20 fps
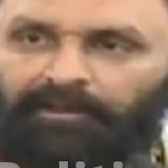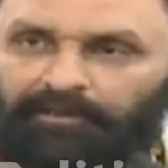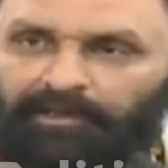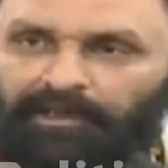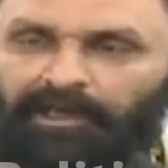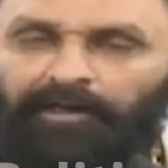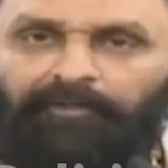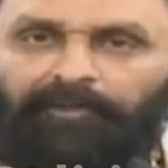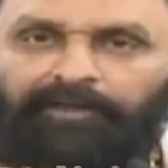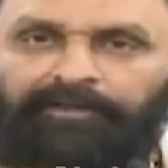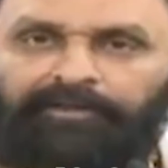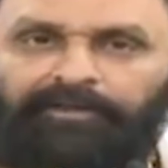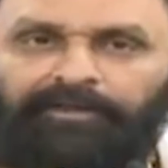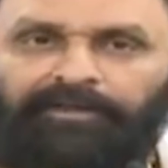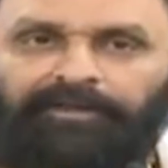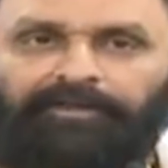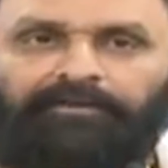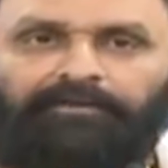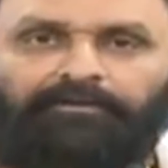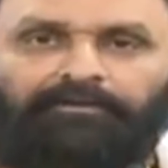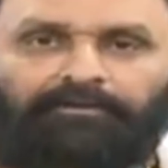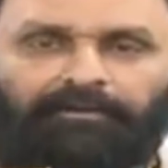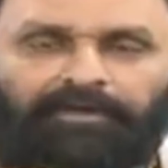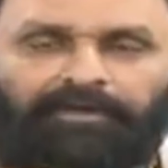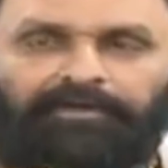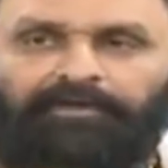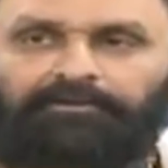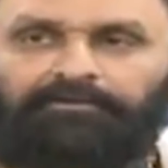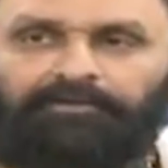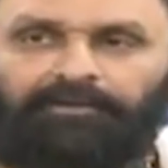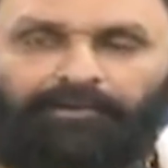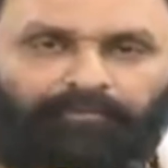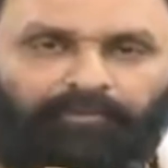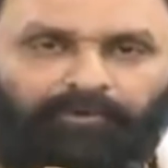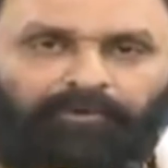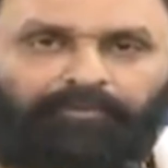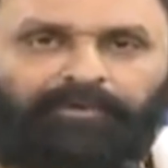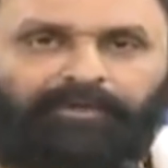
కాబట్టి ఇటువంటి తప్పుడు